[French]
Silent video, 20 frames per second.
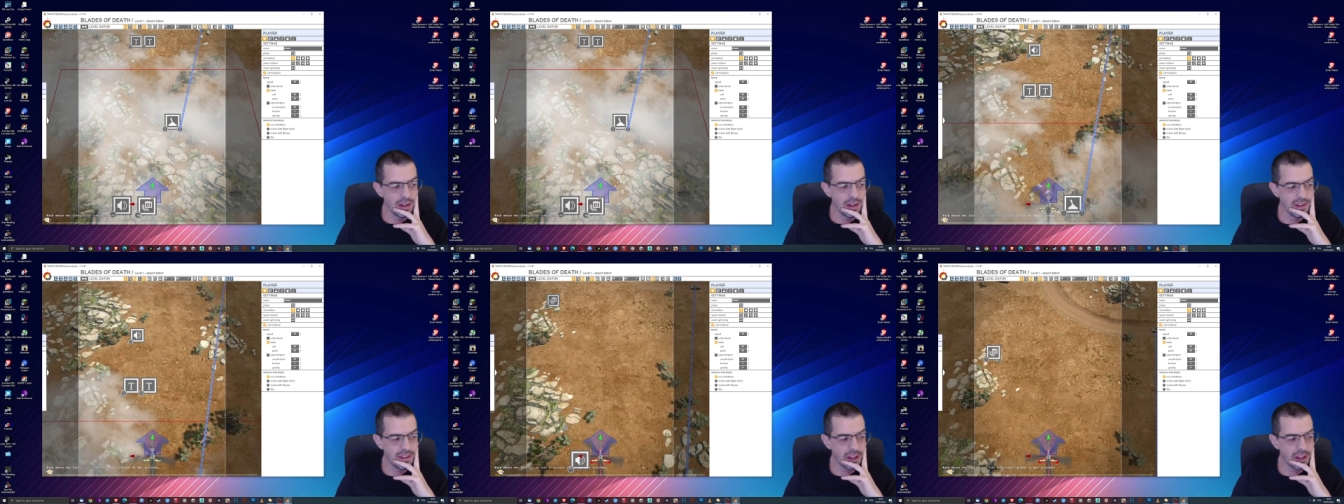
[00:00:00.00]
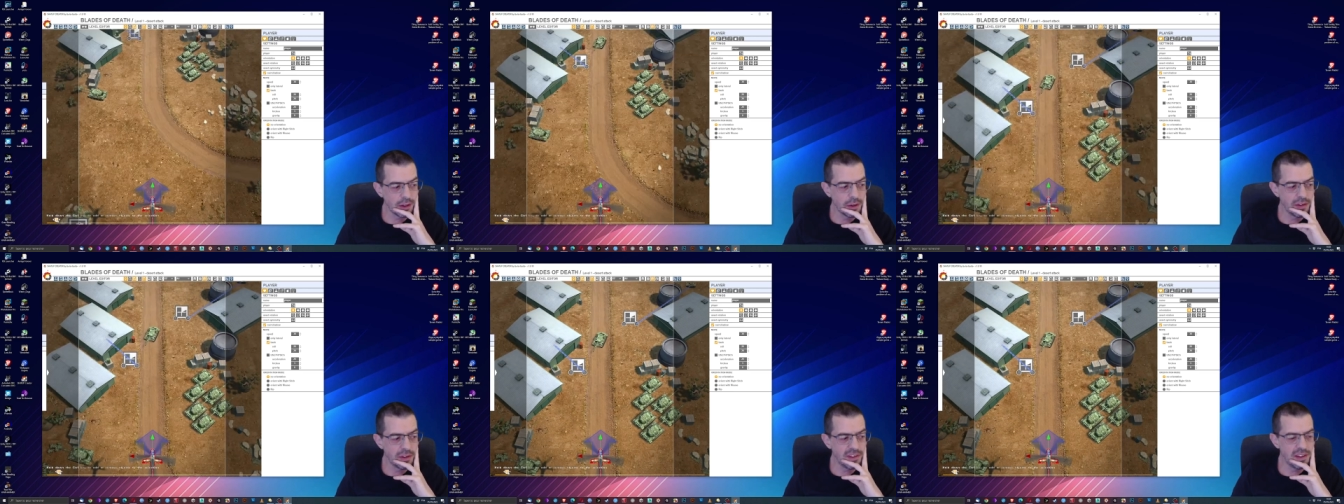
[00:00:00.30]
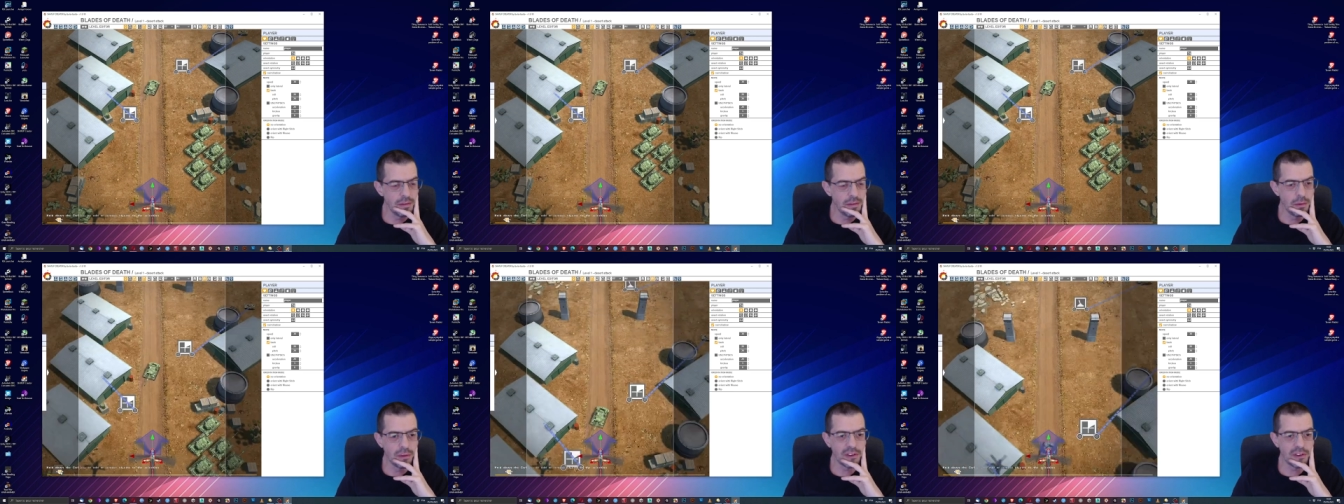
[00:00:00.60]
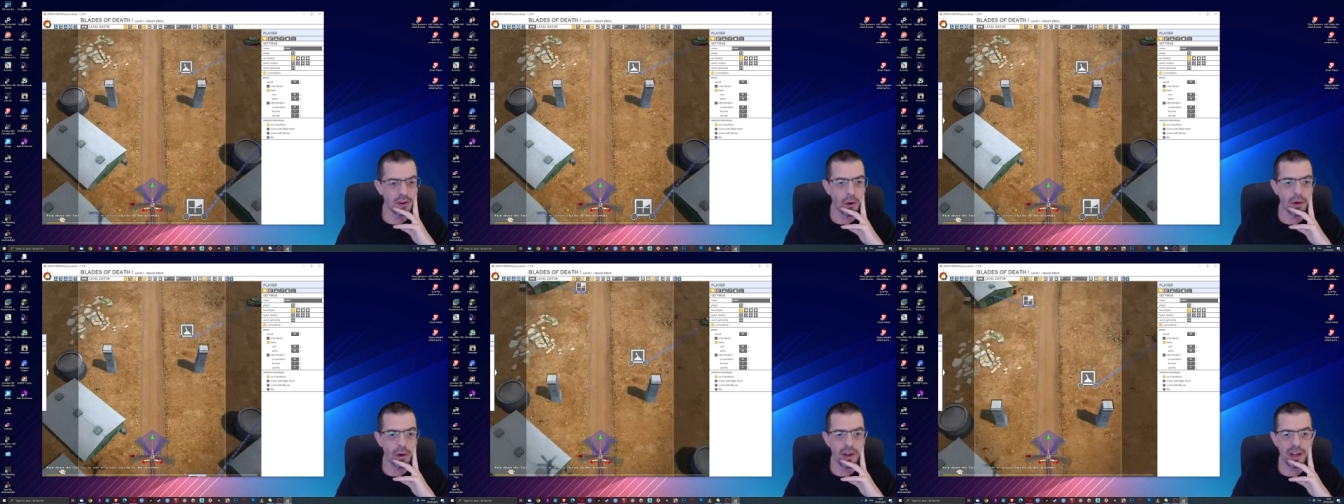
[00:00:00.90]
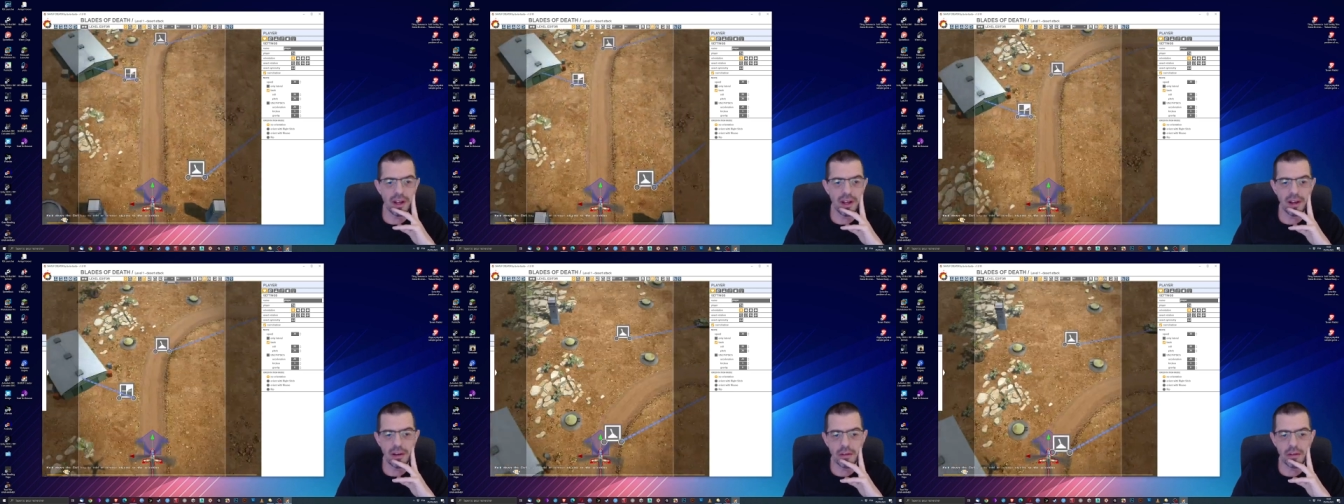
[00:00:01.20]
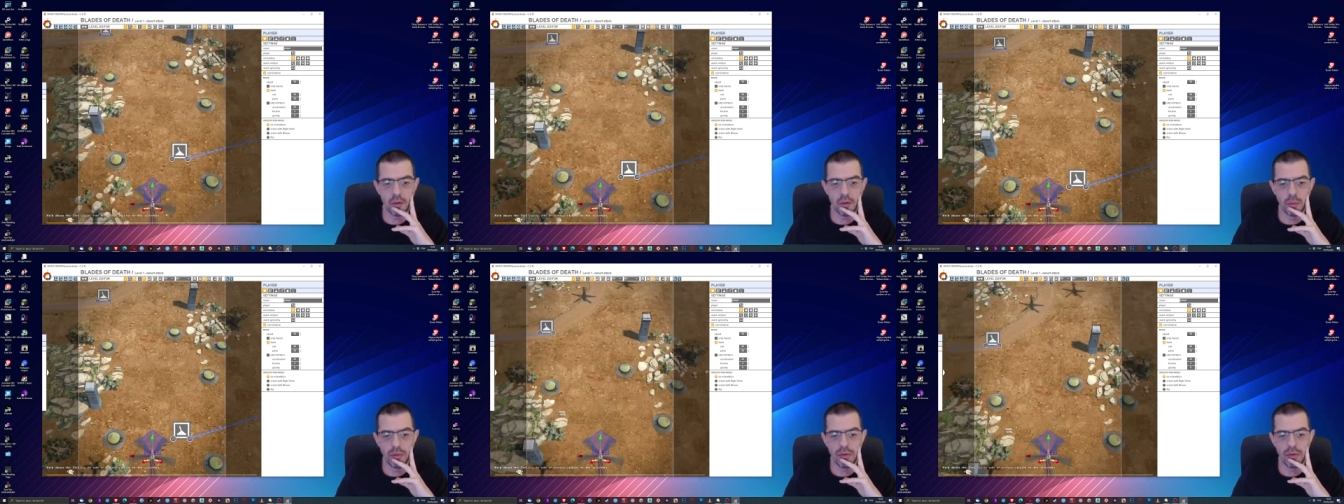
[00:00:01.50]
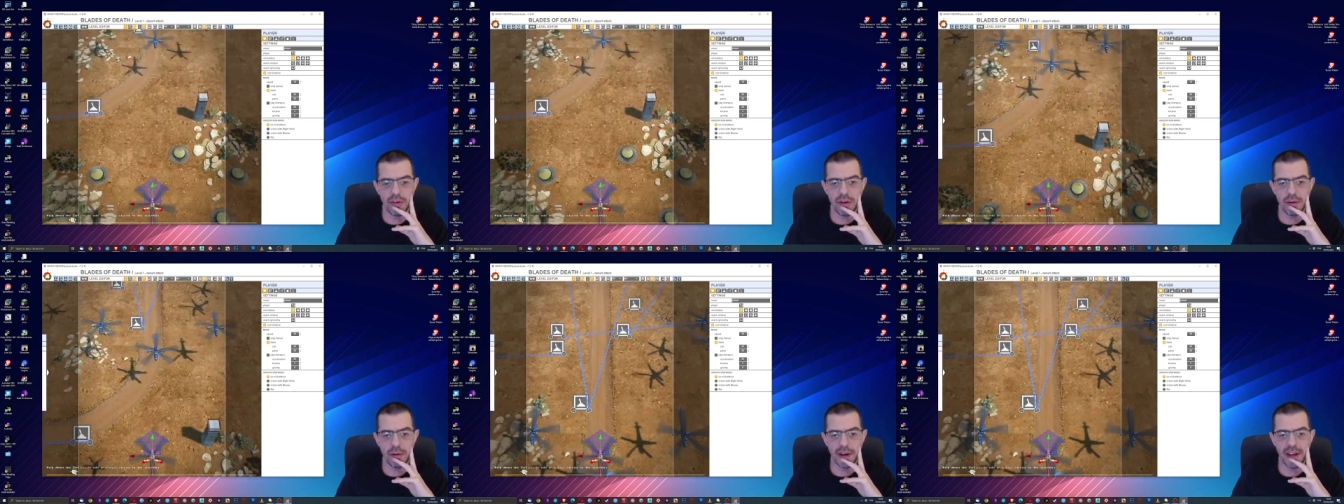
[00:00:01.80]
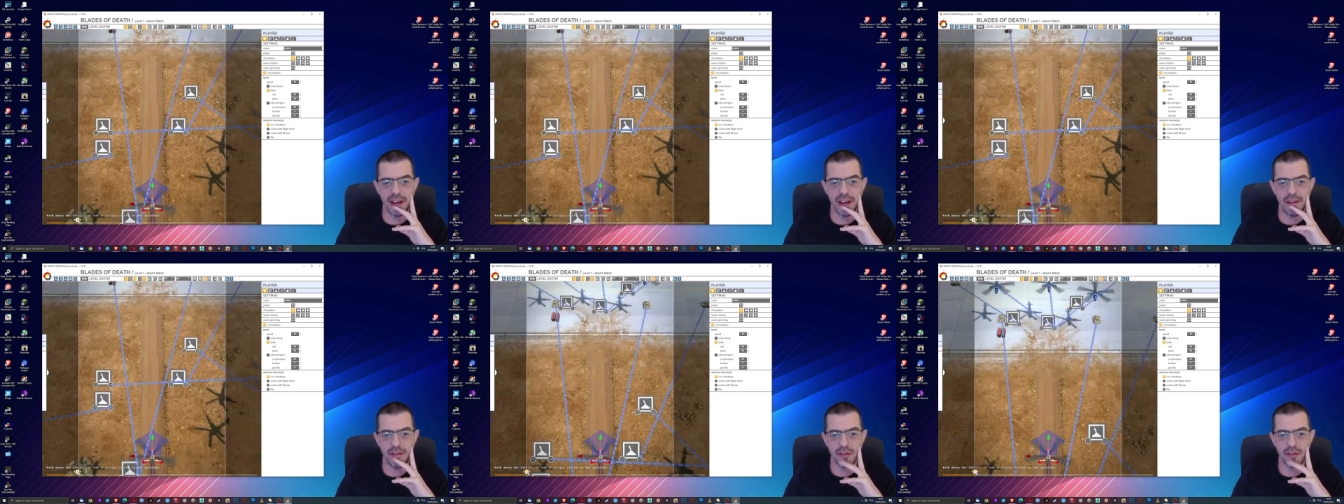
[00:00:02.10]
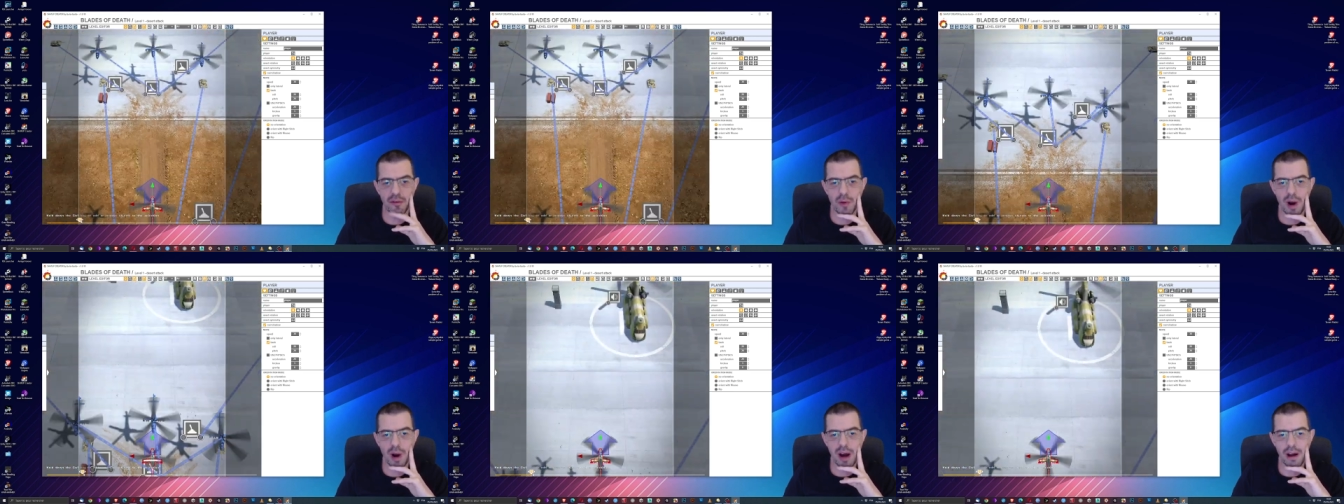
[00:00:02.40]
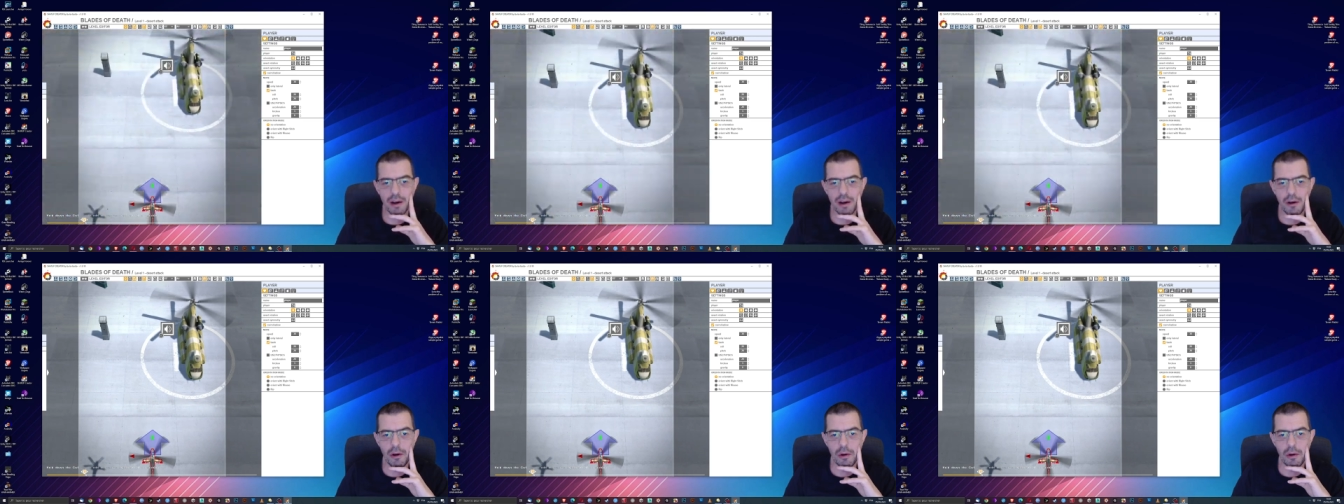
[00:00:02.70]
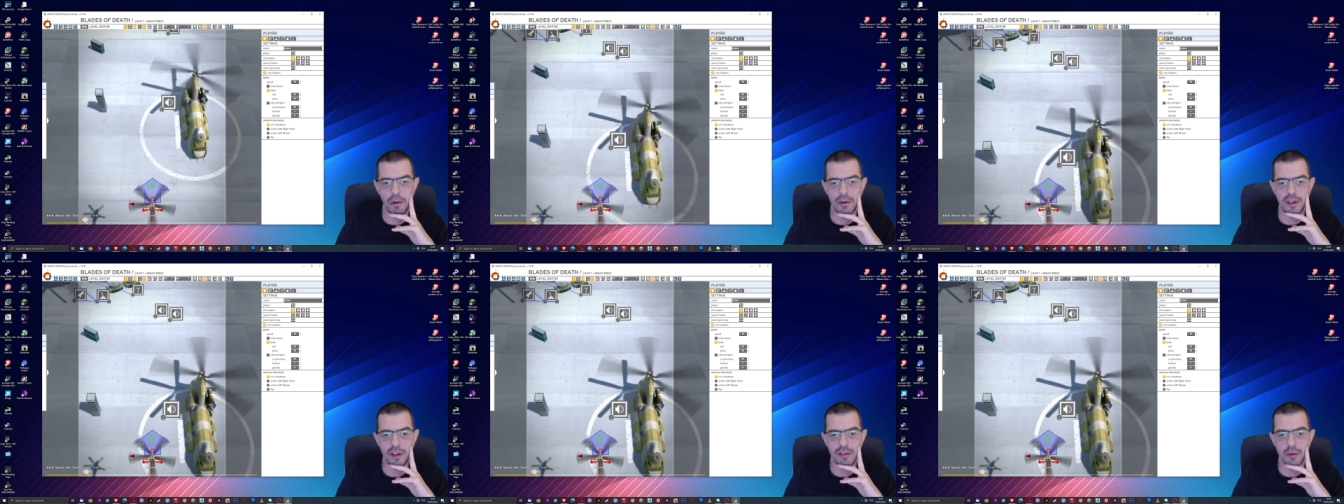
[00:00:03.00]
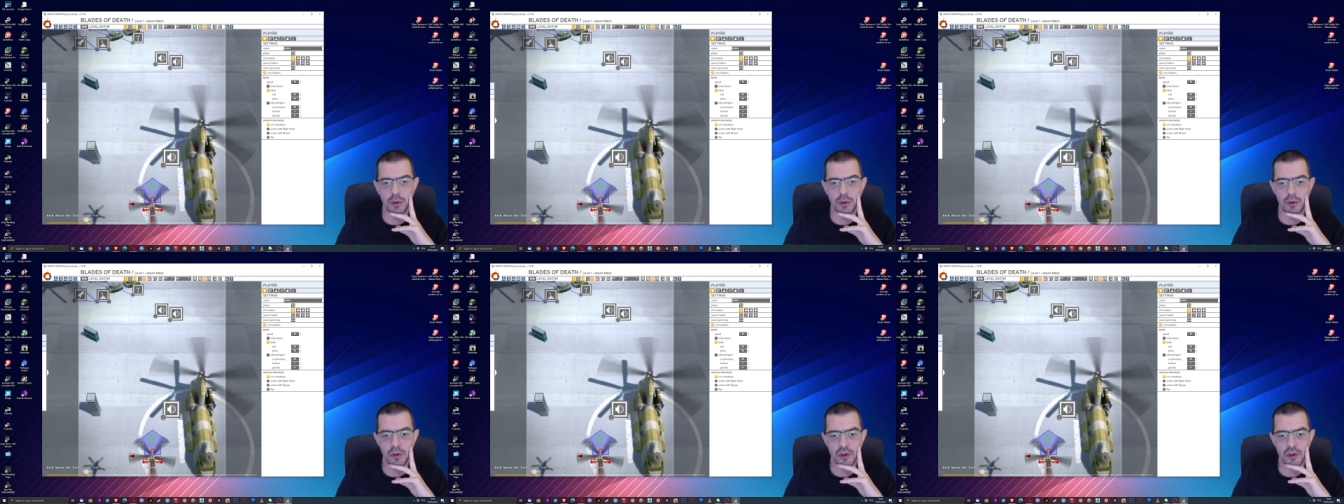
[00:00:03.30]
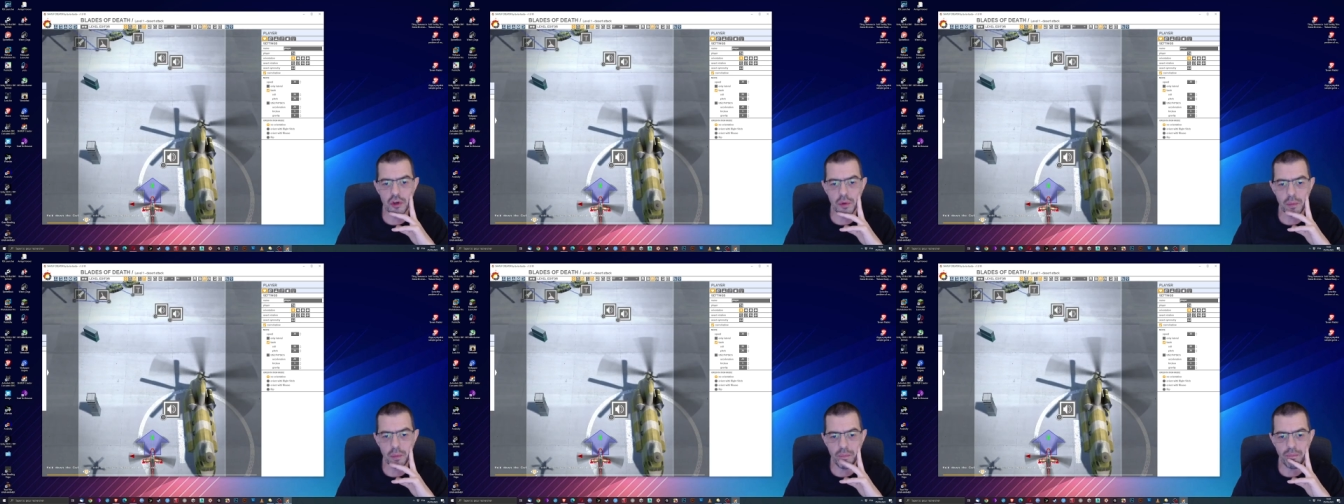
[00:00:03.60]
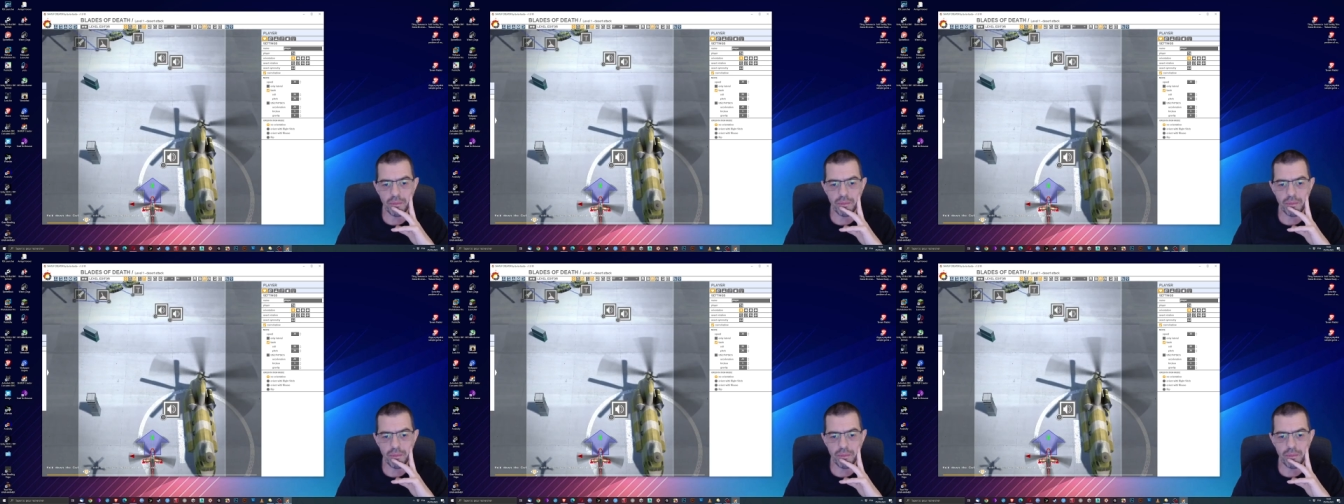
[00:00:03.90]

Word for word: C'est-à-dire que si vous scrollez, vous pouvez, vous voyez, voir le niveau du jeu.